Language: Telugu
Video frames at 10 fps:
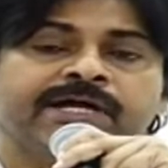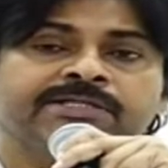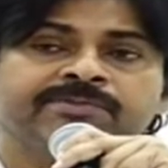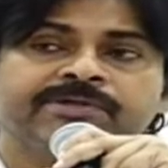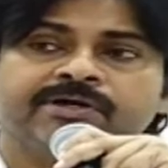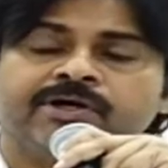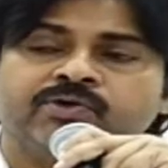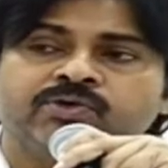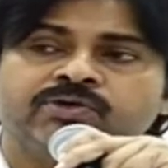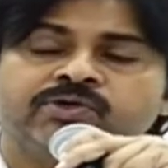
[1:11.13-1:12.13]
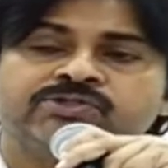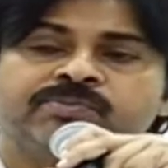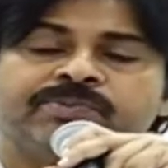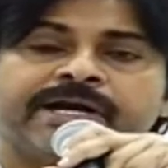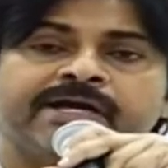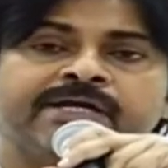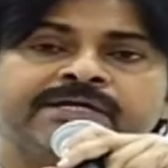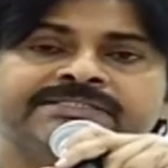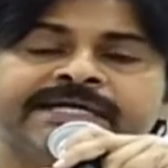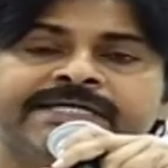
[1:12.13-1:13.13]
ప్రాథమిక హక్కుల కోసం
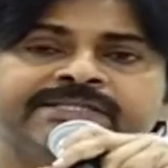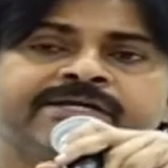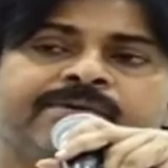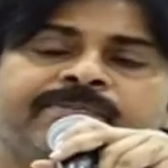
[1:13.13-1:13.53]
ప్రాణాలని సైతంగా